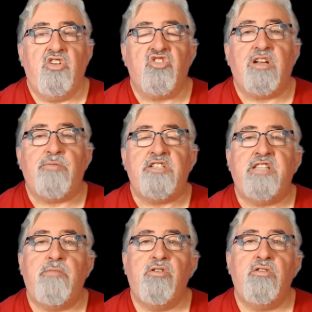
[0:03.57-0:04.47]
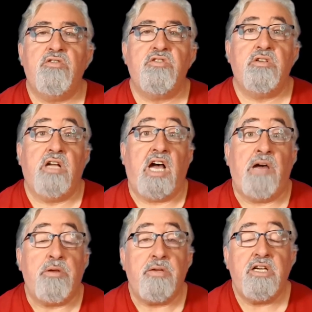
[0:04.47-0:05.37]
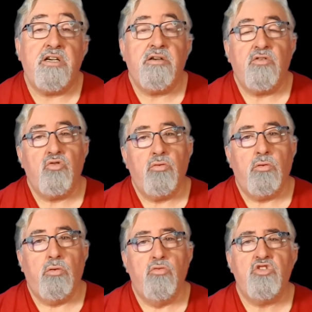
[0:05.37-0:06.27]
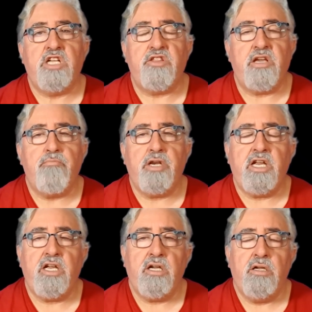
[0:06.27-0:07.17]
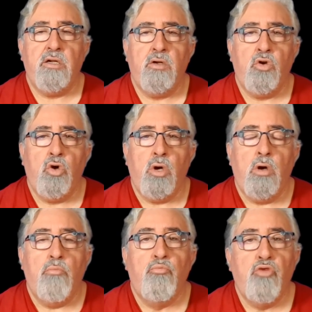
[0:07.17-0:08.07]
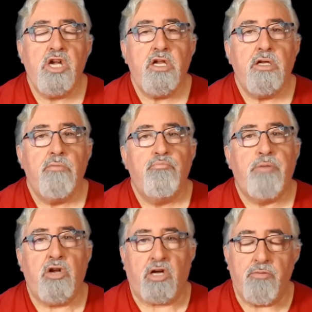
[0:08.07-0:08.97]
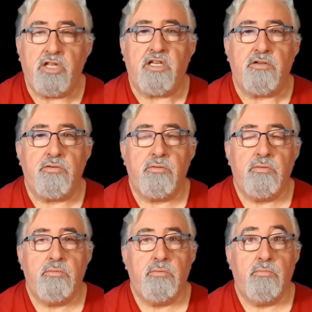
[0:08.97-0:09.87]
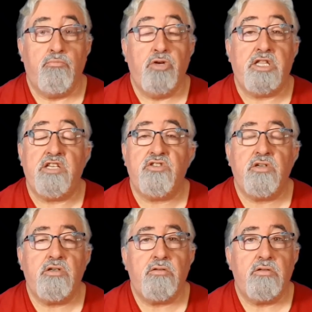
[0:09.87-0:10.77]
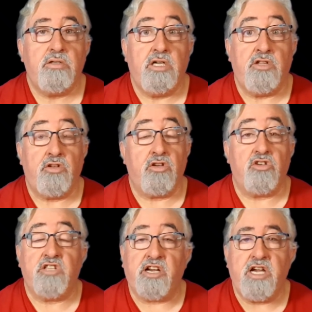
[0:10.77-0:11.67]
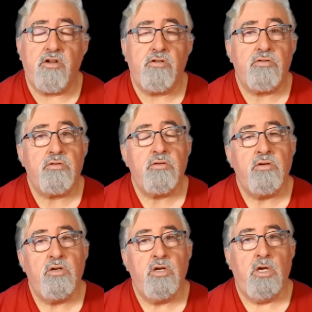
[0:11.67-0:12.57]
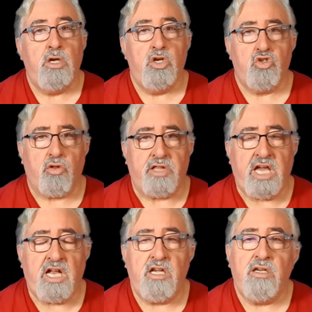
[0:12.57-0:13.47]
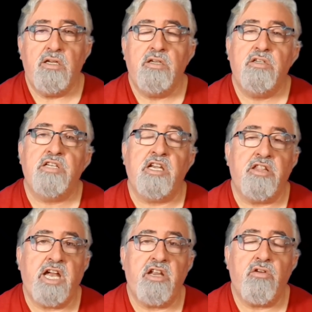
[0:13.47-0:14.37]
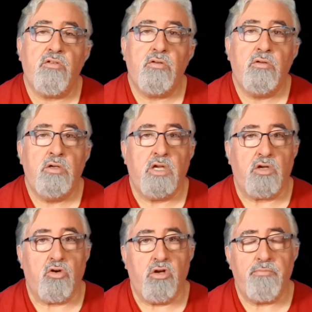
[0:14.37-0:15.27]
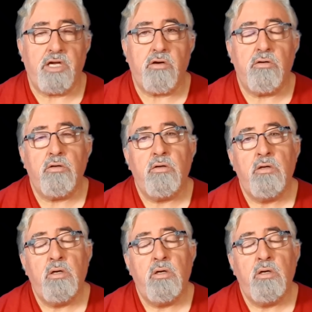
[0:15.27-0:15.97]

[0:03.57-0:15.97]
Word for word: Nos aprestamos a vivir un septiembre muy, pero que muy tenso. Muy tenso en todos los terrenos, social, sanitario, económico,